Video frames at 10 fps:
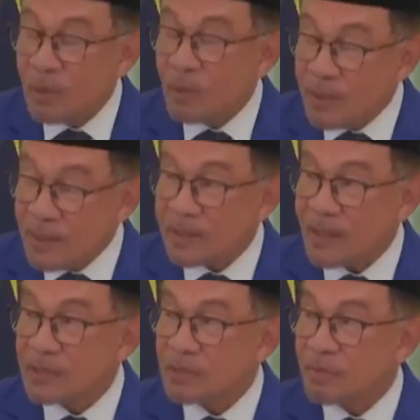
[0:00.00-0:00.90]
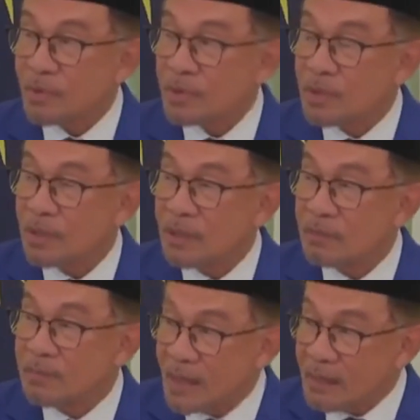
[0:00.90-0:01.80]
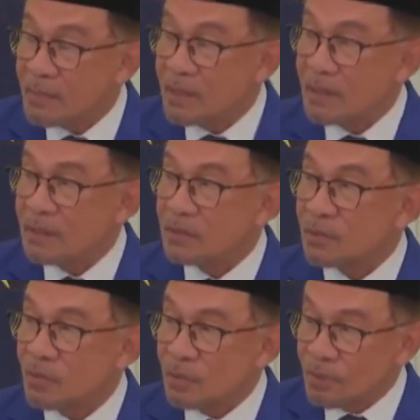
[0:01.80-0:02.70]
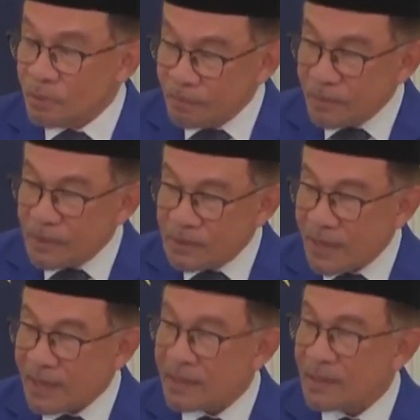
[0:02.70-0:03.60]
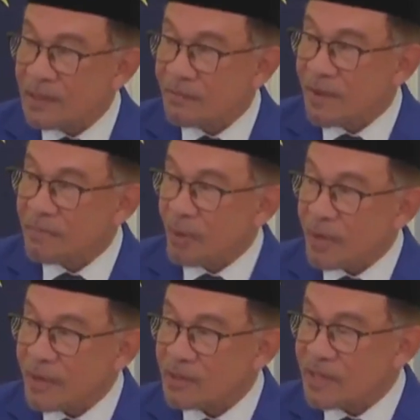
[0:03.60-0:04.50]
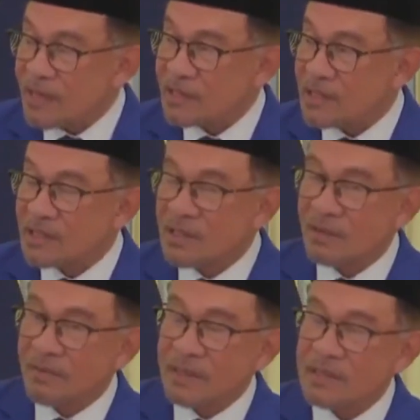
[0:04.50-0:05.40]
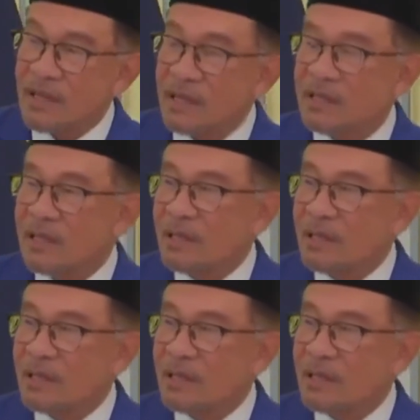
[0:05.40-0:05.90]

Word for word: We did touch upon uh, Myanmar to strengthen the five-point consensus of ASEAN